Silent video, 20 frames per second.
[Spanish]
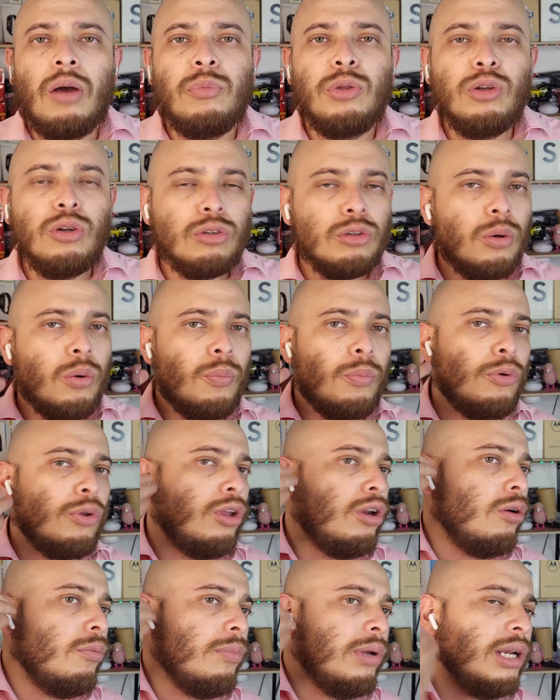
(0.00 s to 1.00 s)
Amigos, como
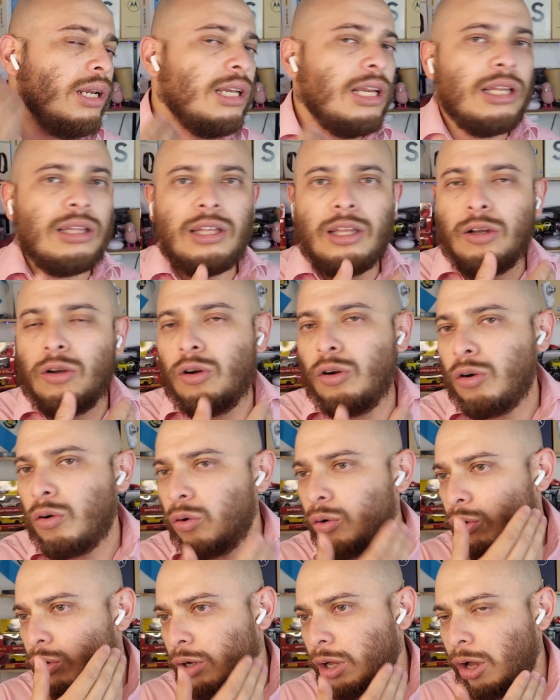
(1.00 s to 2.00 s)
pudieron ver, ya tengo
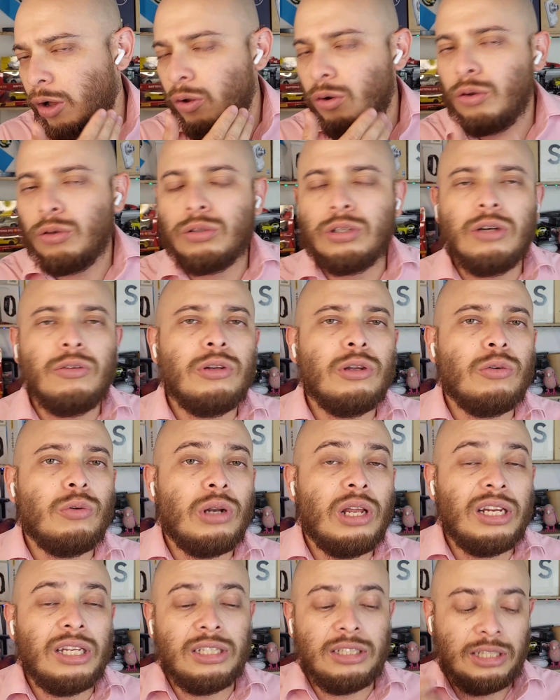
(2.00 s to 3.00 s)
colocados los
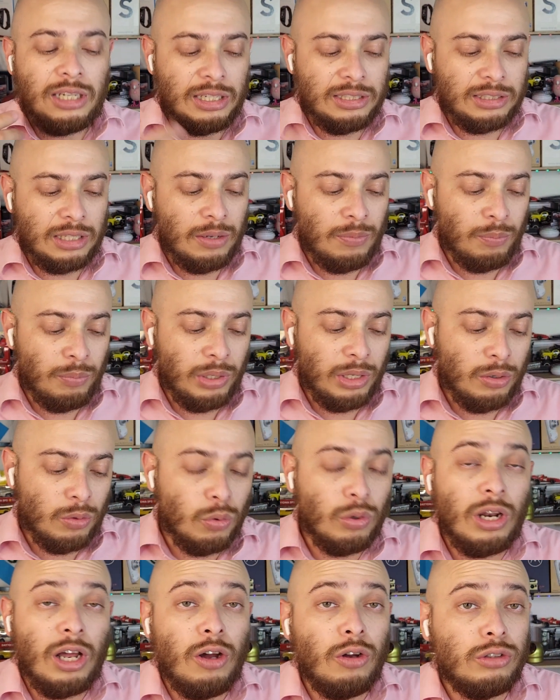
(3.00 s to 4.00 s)
auriculares, ya están
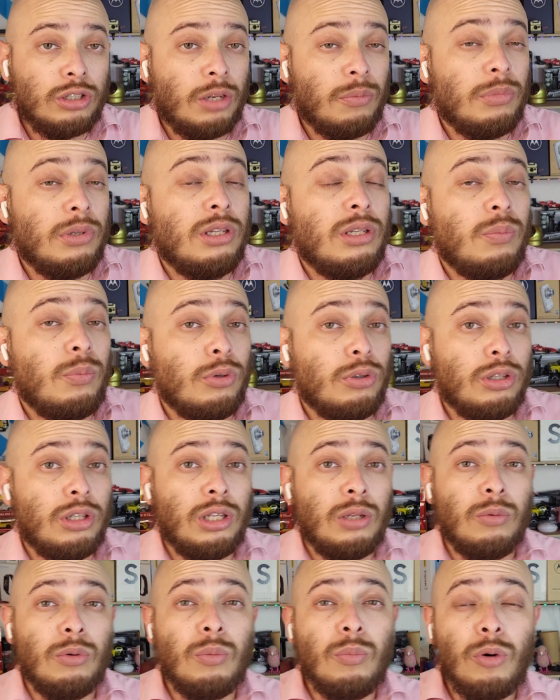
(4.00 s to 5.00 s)
vinculados a mi
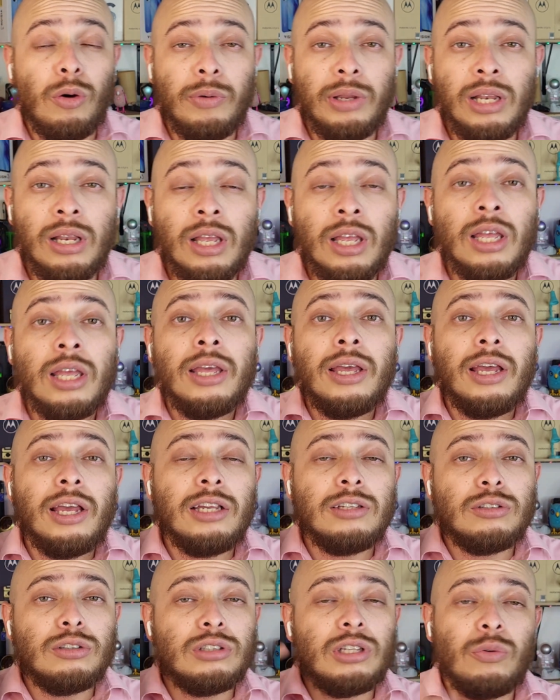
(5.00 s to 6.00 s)
dispositivo móvil.
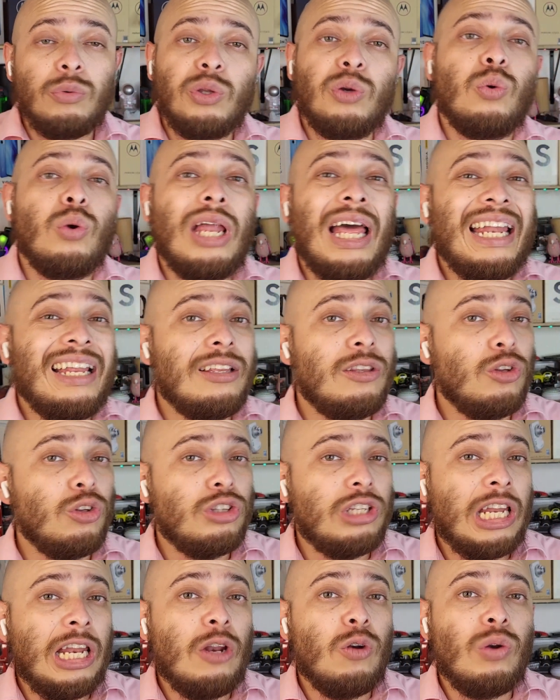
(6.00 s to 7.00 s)
Estos auriculares
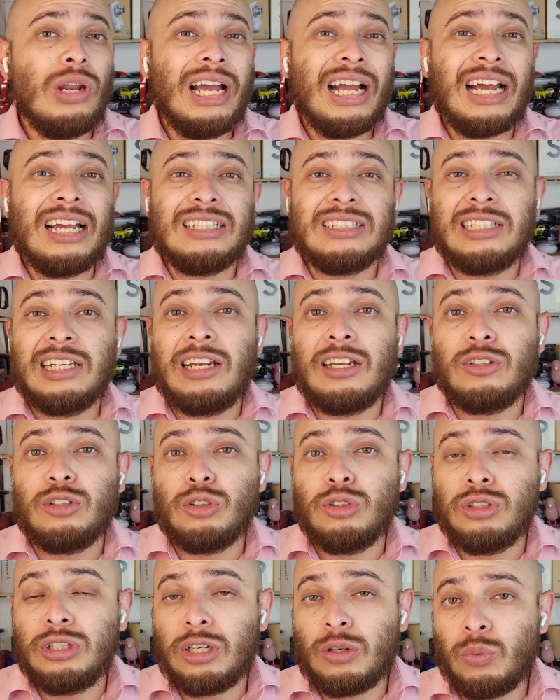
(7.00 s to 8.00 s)
no tienen una
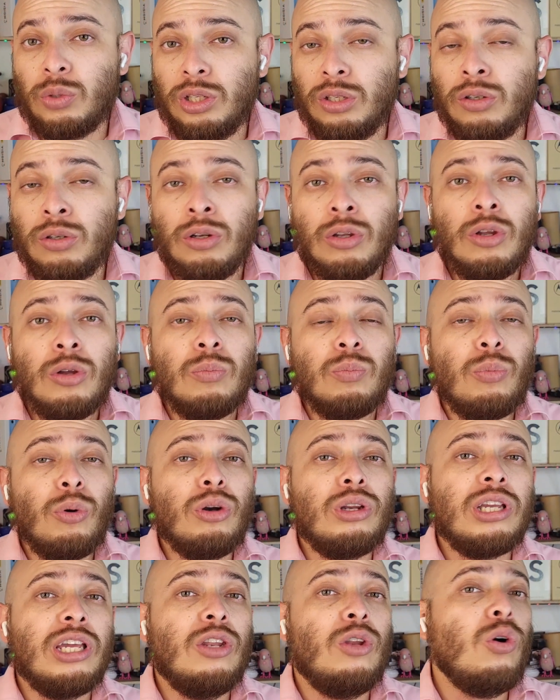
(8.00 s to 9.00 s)
cancelación de ruido,
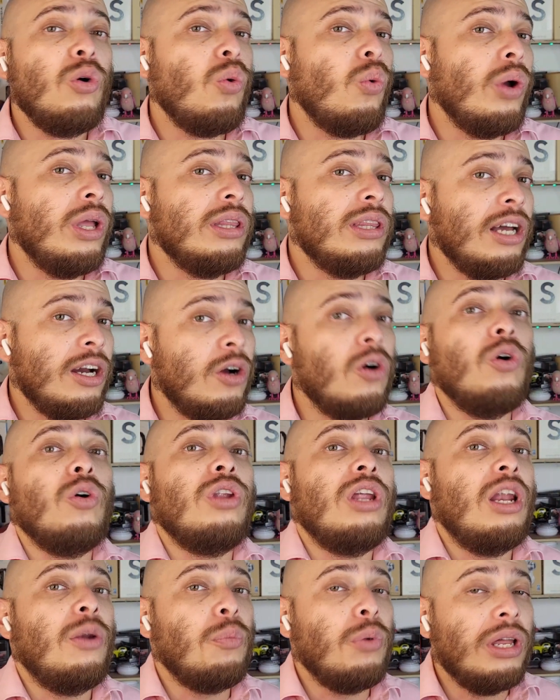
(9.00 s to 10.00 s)
porque no cuentan
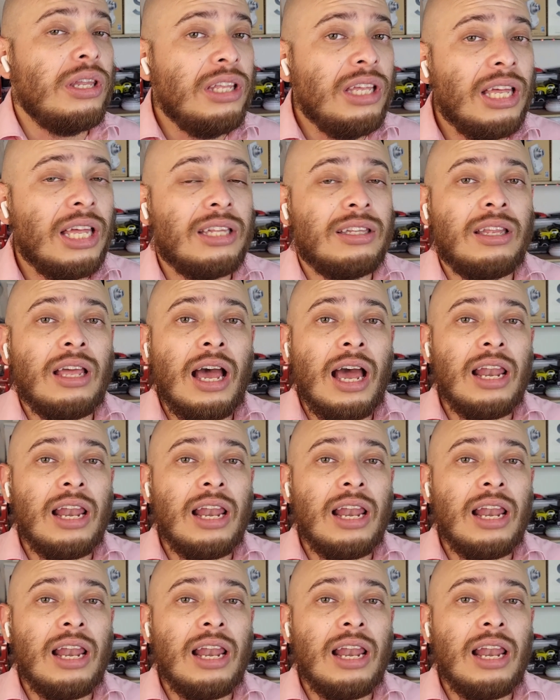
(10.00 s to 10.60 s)
con almohadillas.